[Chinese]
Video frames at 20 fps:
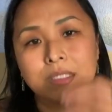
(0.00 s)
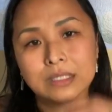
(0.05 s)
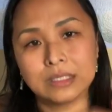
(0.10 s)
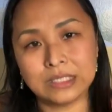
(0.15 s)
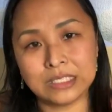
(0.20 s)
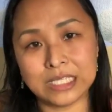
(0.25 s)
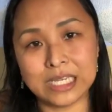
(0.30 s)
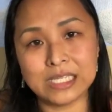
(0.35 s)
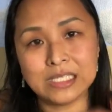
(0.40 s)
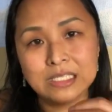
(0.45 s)

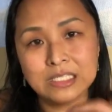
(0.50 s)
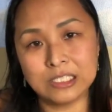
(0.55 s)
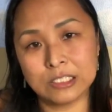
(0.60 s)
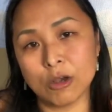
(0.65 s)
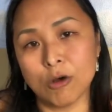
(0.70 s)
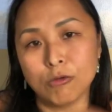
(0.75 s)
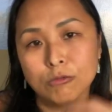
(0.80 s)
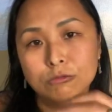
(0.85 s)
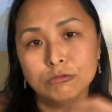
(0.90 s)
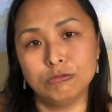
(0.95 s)
先
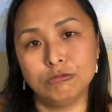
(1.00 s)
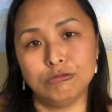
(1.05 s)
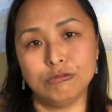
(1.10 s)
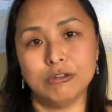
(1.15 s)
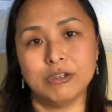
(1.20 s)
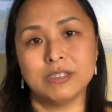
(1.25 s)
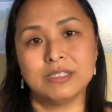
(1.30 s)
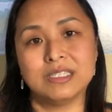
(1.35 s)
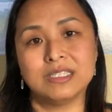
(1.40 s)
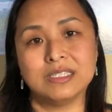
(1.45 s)
从
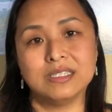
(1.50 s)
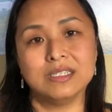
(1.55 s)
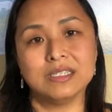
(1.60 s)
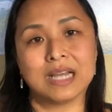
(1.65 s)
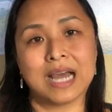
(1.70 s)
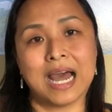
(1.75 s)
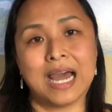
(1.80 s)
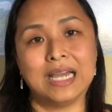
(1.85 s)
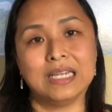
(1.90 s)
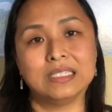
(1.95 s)
觉知
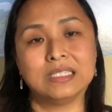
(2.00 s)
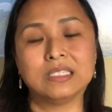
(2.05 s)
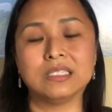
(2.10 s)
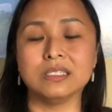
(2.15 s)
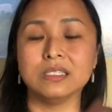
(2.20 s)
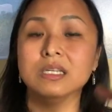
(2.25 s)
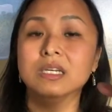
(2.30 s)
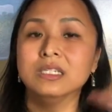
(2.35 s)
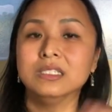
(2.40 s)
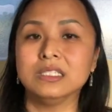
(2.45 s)
开
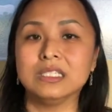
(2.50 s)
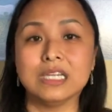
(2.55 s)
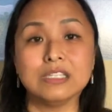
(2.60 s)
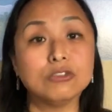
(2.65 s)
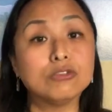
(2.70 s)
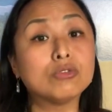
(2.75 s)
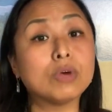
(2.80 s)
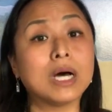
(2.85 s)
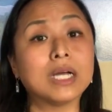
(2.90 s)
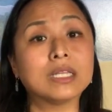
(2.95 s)
始，先
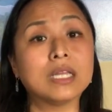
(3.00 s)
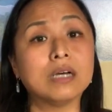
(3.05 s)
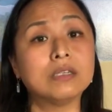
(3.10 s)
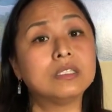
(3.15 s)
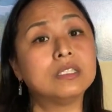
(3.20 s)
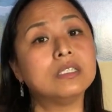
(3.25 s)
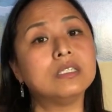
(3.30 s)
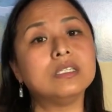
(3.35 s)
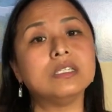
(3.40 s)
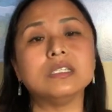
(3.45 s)
抓到
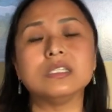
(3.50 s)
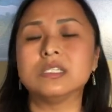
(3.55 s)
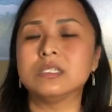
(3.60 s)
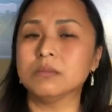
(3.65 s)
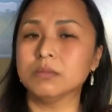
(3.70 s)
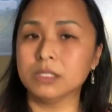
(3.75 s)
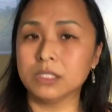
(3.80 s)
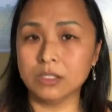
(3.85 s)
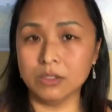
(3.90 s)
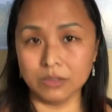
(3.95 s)
自己是
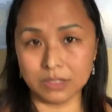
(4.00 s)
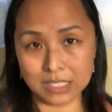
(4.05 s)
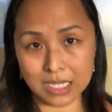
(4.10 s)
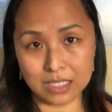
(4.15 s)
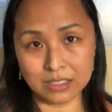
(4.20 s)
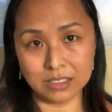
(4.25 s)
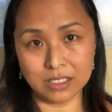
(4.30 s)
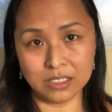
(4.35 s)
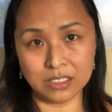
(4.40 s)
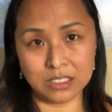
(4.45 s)
不是有这
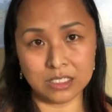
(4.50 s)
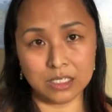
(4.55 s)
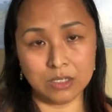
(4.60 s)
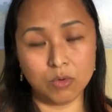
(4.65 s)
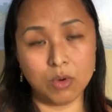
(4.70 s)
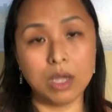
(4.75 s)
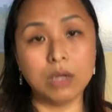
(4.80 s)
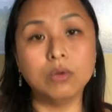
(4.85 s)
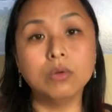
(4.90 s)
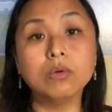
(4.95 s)
样子的习
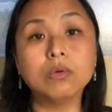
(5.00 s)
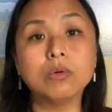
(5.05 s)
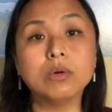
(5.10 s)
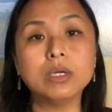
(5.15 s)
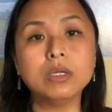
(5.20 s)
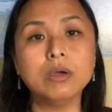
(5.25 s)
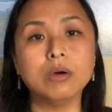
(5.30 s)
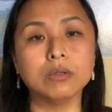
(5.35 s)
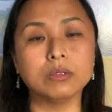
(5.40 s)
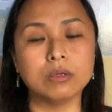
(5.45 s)
惯？如果
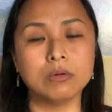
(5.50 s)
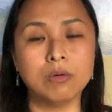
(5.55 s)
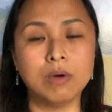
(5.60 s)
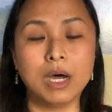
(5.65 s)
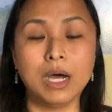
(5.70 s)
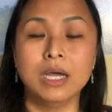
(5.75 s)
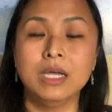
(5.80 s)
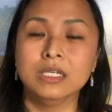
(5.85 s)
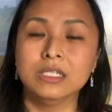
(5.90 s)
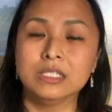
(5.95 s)
有的
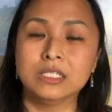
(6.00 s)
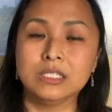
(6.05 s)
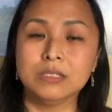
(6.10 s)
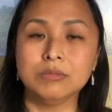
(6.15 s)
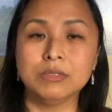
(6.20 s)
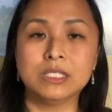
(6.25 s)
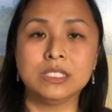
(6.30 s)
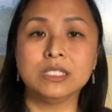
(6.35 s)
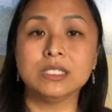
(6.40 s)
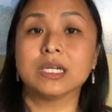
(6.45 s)
话，是
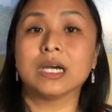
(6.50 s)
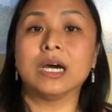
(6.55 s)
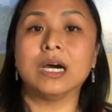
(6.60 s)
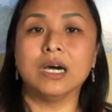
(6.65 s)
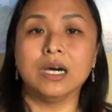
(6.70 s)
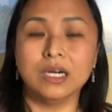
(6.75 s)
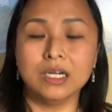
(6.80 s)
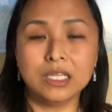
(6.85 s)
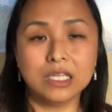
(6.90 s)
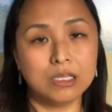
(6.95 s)
不是
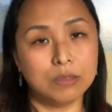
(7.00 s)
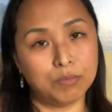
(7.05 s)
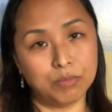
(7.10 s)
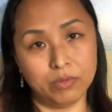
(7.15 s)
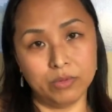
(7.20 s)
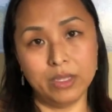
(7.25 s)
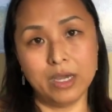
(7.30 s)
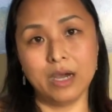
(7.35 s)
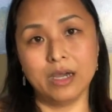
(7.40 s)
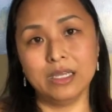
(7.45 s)
可以
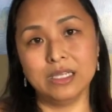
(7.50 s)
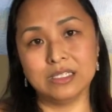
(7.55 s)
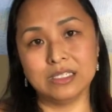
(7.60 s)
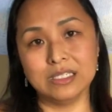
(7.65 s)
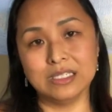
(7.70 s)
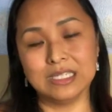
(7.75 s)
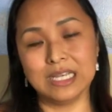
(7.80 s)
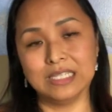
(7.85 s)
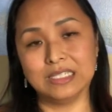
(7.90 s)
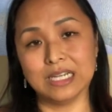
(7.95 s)
不要一直
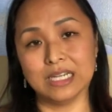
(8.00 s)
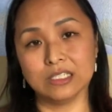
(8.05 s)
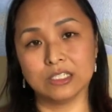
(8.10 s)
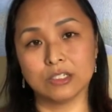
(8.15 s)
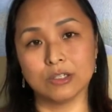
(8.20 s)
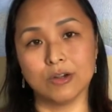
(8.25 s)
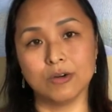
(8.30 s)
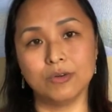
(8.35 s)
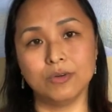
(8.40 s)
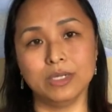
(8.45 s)
在讲
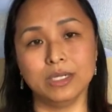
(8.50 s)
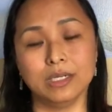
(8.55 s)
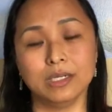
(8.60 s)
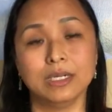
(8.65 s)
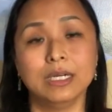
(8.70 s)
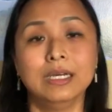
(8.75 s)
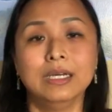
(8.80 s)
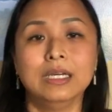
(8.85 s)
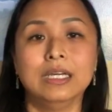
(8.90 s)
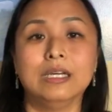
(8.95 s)
sorry 了？
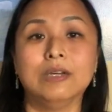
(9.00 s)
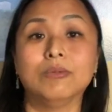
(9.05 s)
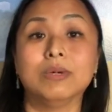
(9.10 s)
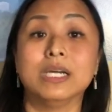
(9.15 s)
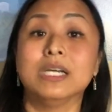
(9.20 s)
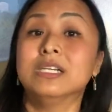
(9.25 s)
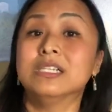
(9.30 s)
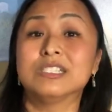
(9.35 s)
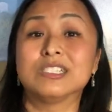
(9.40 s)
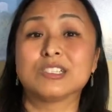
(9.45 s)
因为
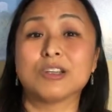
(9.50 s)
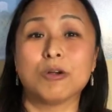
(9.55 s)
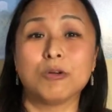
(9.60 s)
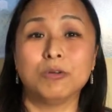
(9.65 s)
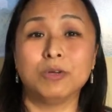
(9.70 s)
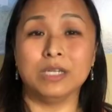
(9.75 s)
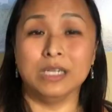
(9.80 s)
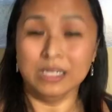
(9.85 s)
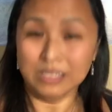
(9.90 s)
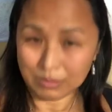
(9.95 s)

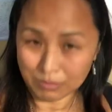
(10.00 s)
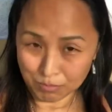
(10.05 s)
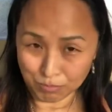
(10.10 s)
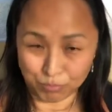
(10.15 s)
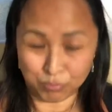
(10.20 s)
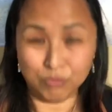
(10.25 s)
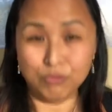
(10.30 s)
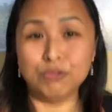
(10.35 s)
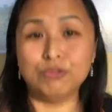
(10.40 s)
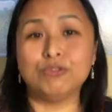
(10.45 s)
sorry
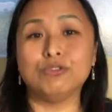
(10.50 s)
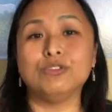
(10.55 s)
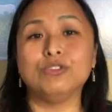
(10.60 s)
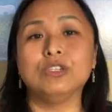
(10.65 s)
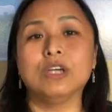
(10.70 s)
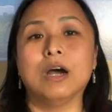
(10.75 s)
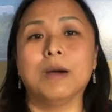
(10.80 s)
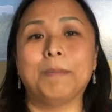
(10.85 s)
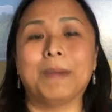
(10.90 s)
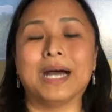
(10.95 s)
不需
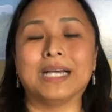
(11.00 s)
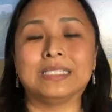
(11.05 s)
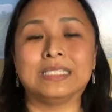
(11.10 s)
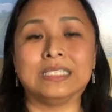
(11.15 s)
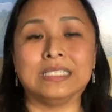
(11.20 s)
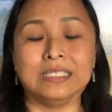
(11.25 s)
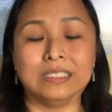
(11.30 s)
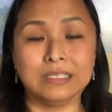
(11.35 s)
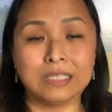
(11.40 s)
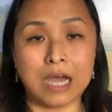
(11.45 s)
要把
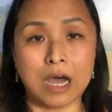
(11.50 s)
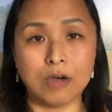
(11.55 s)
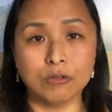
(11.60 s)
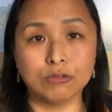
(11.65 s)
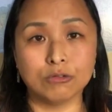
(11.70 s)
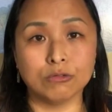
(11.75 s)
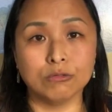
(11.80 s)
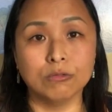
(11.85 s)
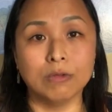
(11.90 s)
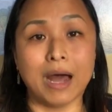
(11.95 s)
心掏
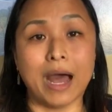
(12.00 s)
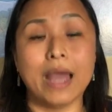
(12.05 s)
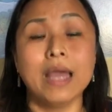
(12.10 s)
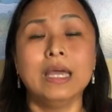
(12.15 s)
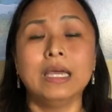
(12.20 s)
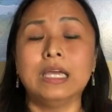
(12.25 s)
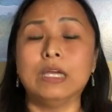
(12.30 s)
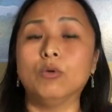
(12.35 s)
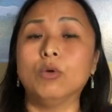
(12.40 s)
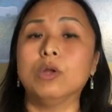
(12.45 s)
出来。
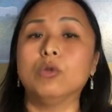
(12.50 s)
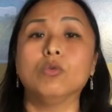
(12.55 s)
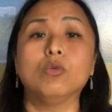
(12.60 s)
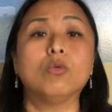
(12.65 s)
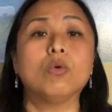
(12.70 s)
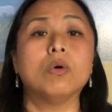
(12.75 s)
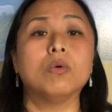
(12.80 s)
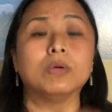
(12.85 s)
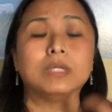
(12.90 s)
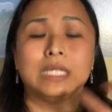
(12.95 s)
因为如
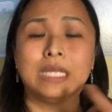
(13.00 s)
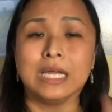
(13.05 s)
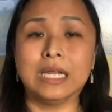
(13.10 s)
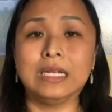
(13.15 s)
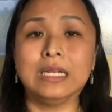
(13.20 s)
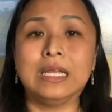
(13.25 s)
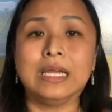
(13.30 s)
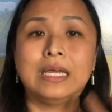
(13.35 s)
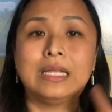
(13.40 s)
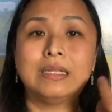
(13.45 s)
果我天
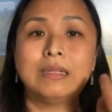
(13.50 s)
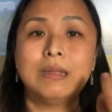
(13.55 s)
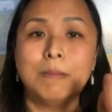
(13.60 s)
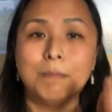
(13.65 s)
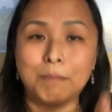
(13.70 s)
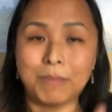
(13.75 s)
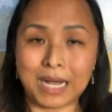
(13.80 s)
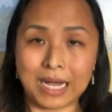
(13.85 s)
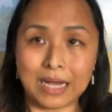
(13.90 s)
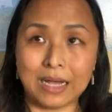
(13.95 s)
天
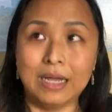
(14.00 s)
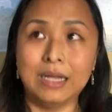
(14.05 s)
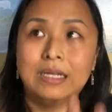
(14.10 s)
把